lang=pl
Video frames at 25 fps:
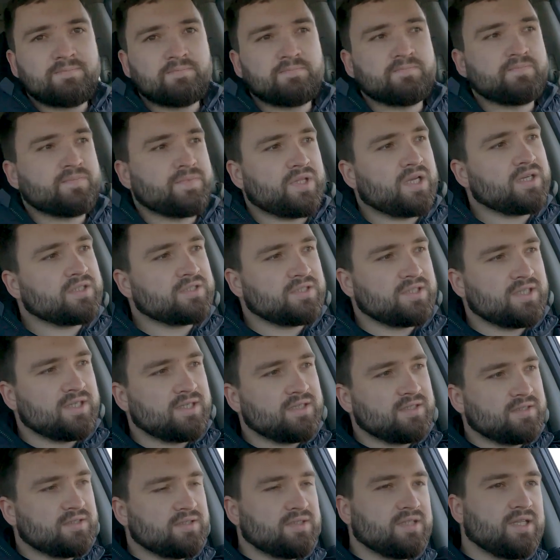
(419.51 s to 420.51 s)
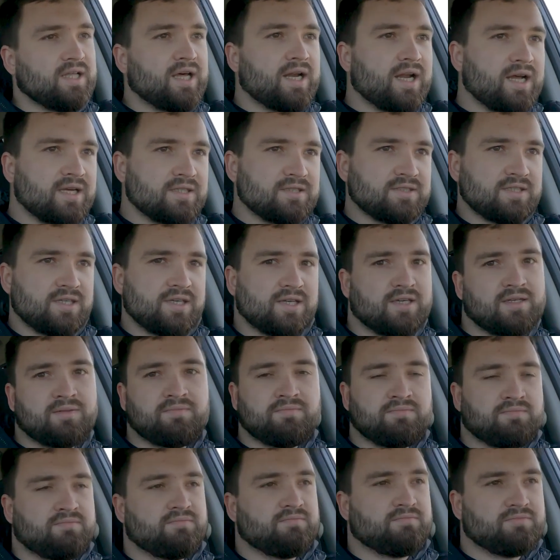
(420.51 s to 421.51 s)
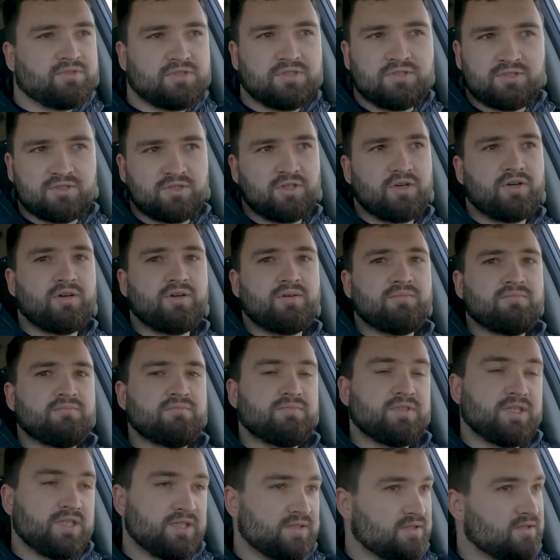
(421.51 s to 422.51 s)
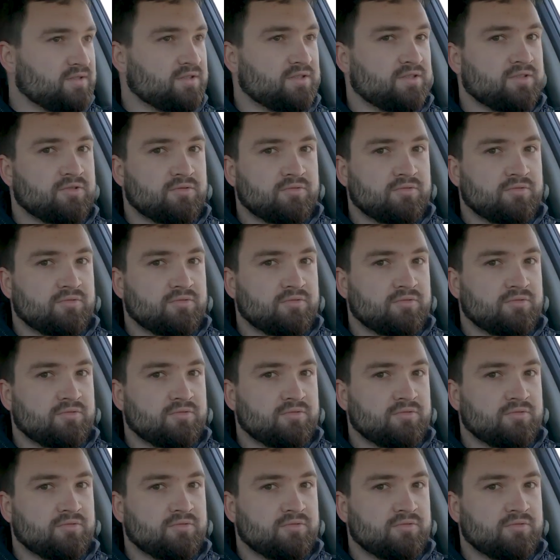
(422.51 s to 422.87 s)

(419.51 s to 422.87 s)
Mm, także na razie wszystko jest